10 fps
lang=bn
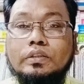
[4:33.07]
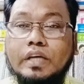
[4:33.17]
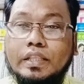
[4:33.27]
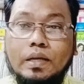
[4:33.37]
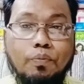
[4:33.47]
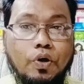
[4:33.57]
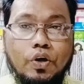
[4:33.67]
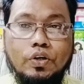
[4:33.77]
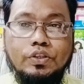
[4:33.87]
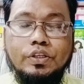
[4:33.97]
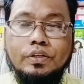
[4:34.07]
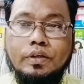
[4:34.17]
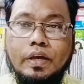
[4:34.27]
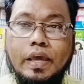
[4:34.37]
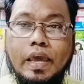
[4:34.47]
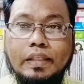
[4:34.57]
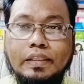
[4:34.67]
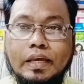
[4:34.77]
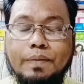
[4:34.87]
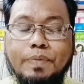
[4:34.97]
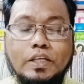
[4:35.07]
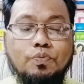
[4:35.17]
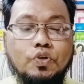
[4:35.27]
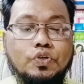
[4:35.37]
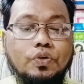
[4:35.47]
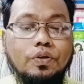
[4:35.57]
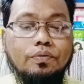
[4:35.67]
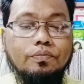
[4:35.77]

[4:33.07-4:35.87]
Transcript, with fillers: যাদের বয়স এক থেকে পাঁচ বছর